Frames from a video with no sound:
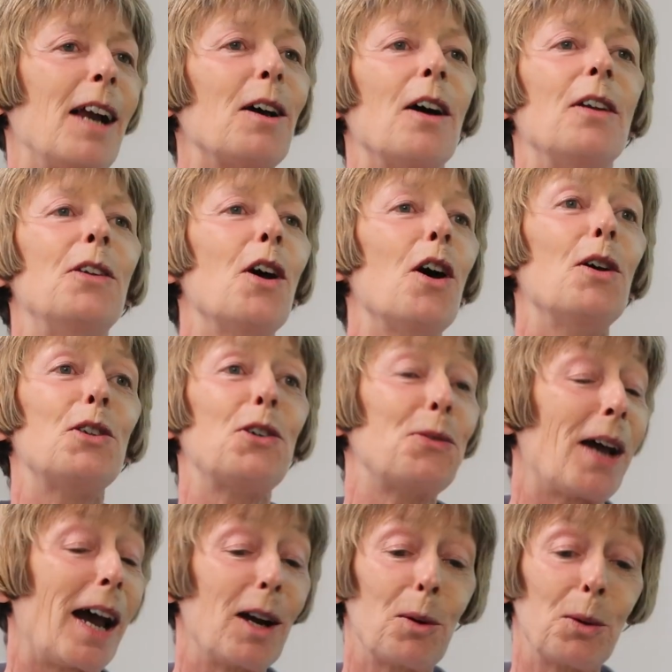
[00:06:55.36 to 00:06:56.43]
alors, non, je
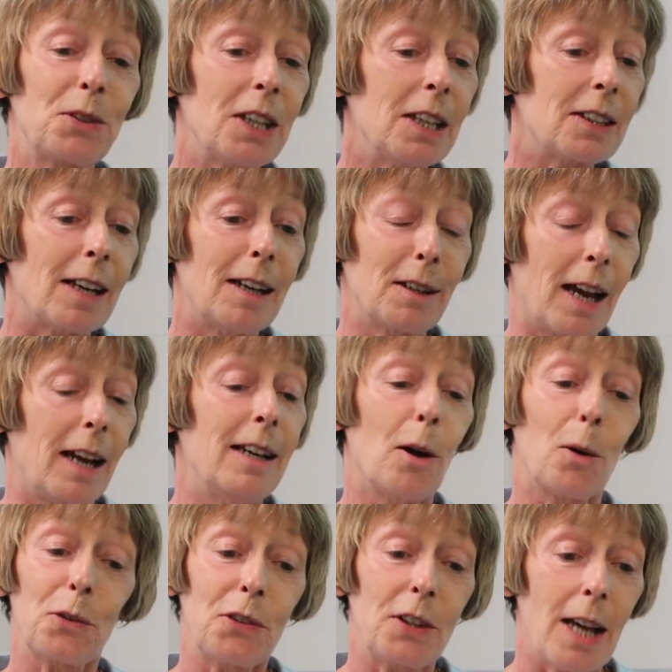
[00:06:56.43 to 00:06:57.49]
vais raconter, elle
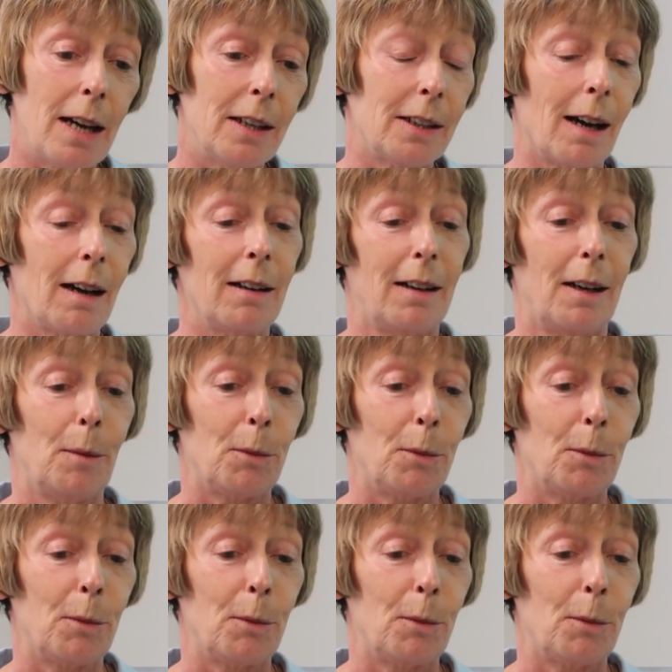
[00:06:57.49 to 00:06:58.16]
est ancienne, hein.